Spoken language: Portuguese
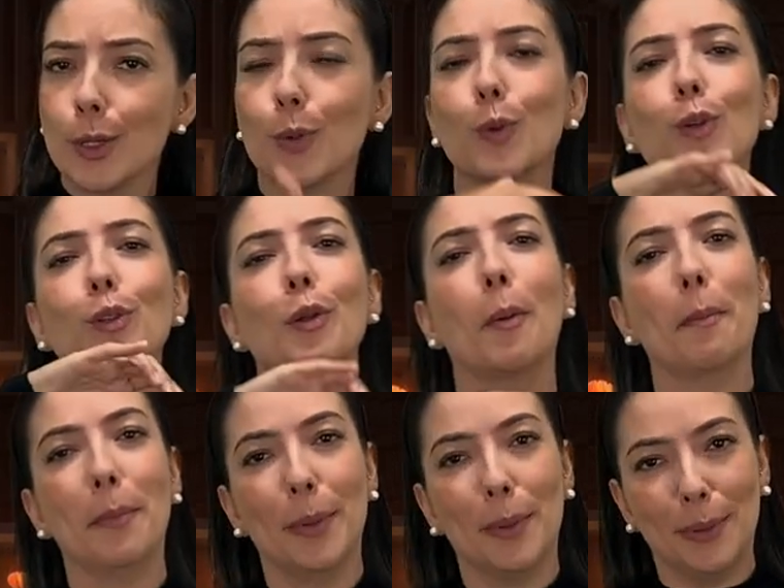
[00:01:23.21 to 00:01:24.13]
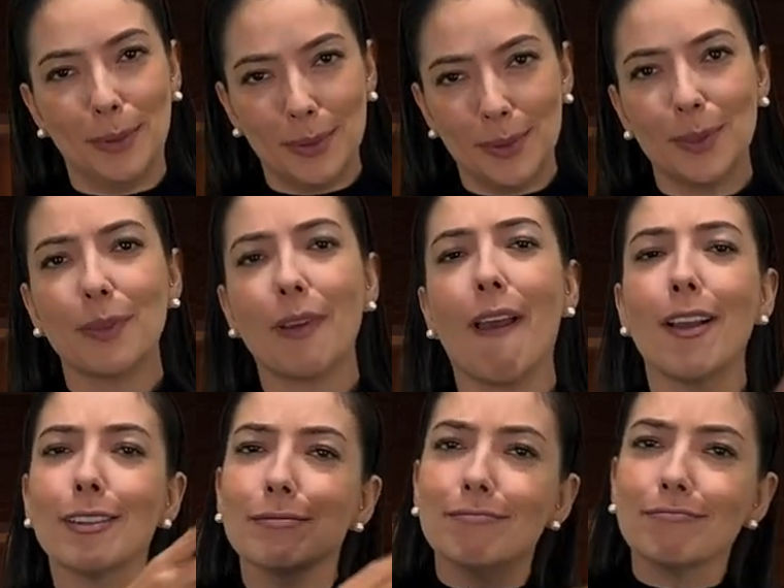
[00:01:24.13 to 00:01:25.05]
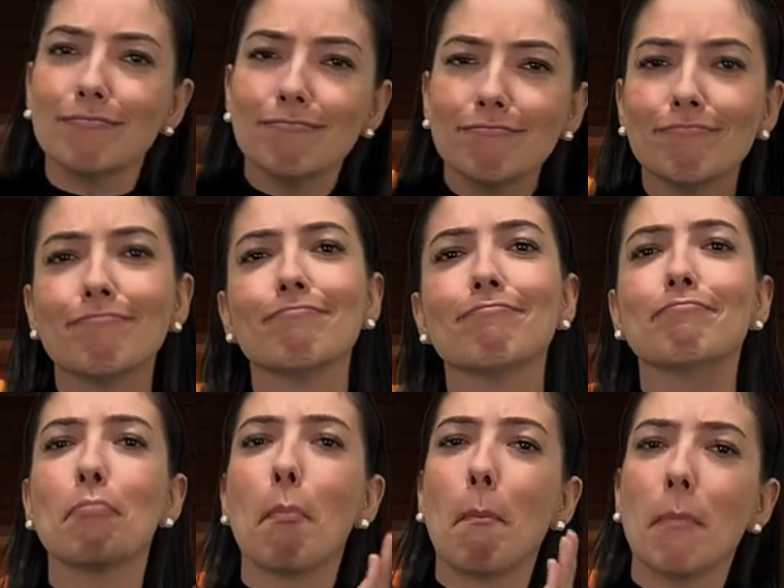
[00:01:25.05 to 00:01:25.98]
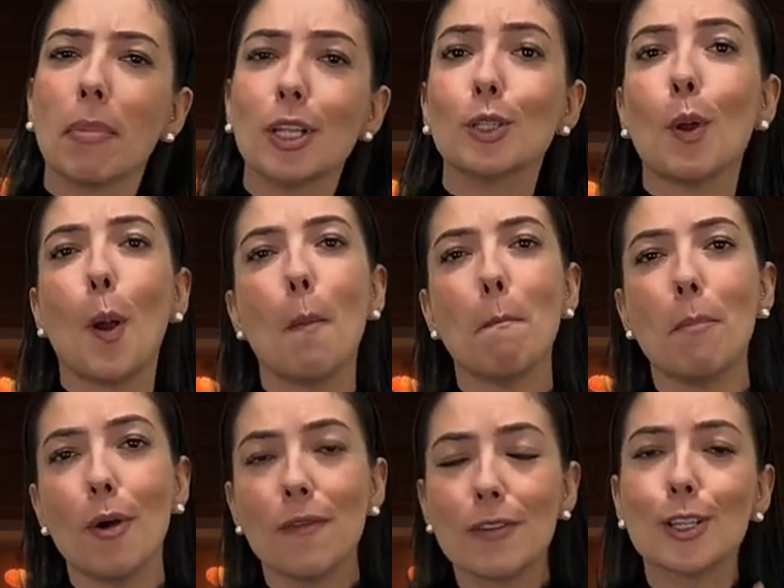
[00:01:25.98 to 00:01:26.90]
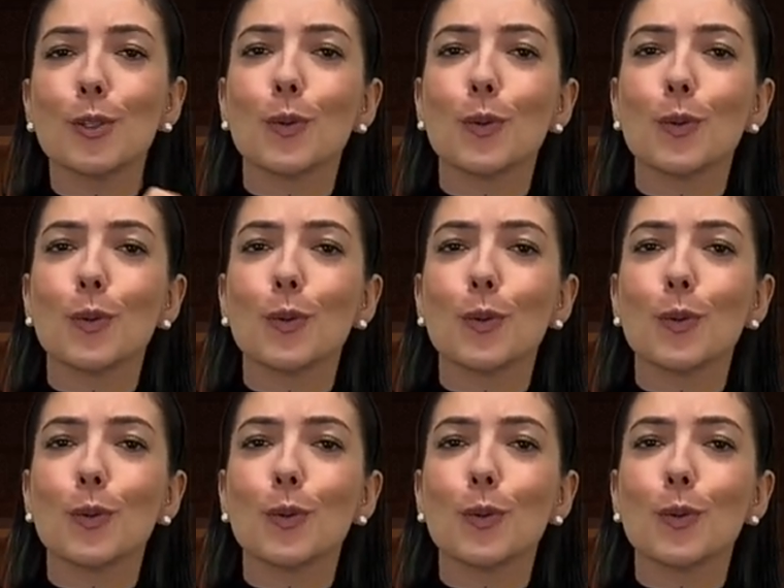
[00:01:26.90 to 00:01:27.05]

Porque o L2 é o português.